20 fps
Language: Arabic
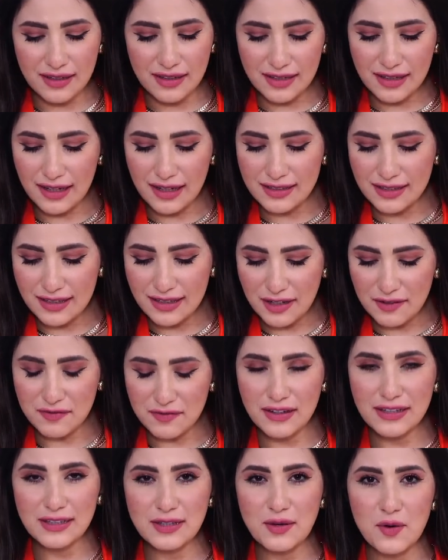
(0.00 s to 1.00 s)
يعني
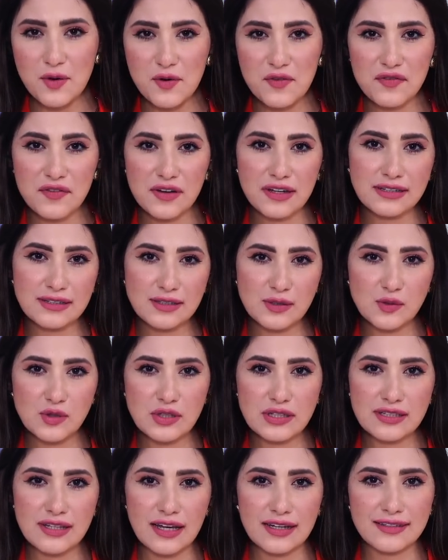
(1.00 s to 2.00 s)
كفيت ووفيت يا استاذ
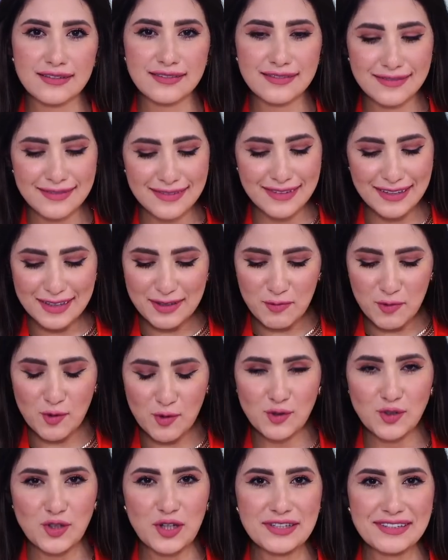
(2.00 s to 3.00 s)
سعيد انا
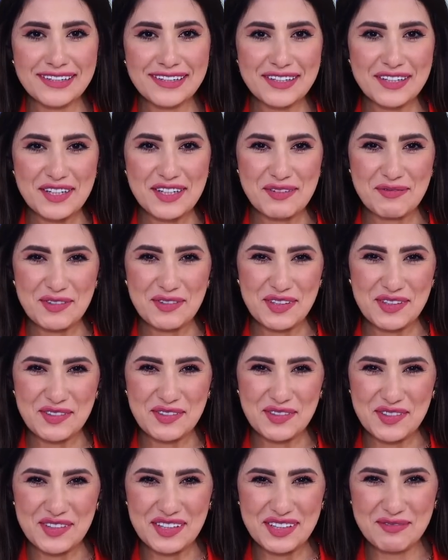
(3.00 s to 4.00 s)
مش عايزه غير الكلمتين
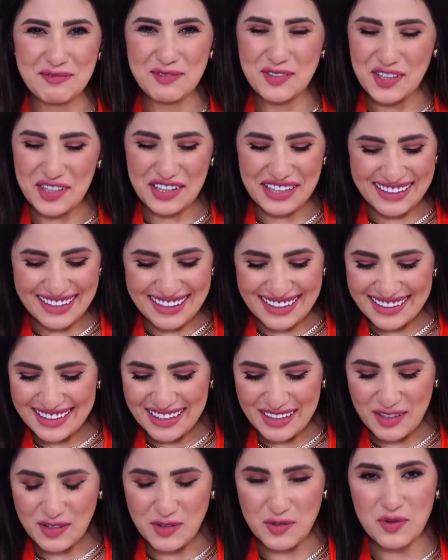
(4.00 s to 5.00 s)
دول انا متشكر جدا
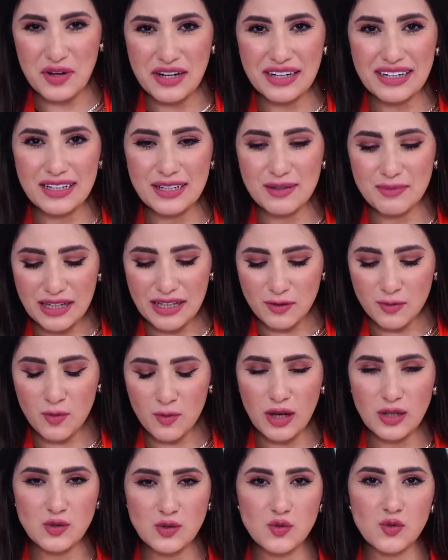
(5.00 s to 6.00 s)
لذوقك اللي بينبع
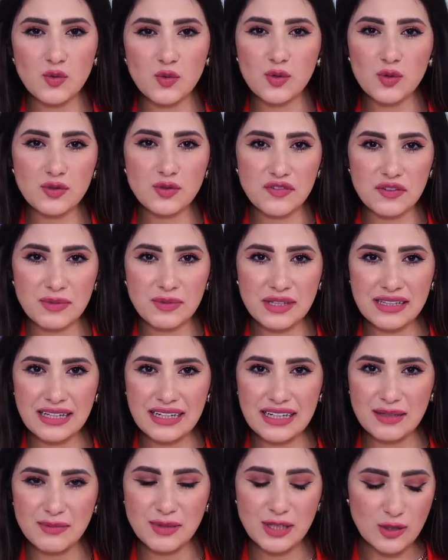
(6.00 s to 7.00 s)
عن ذوق ولطف منك
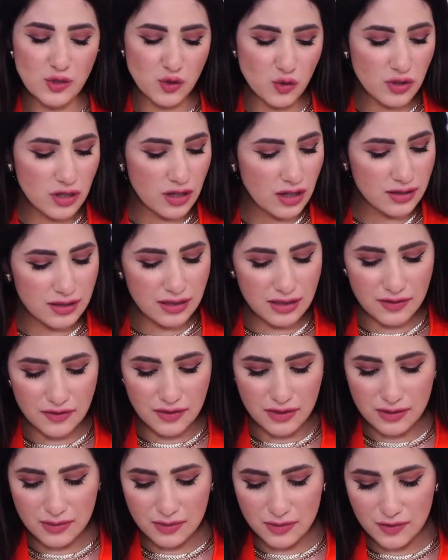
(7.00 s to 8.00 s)
كبير شكرا لحضرتك يا فندم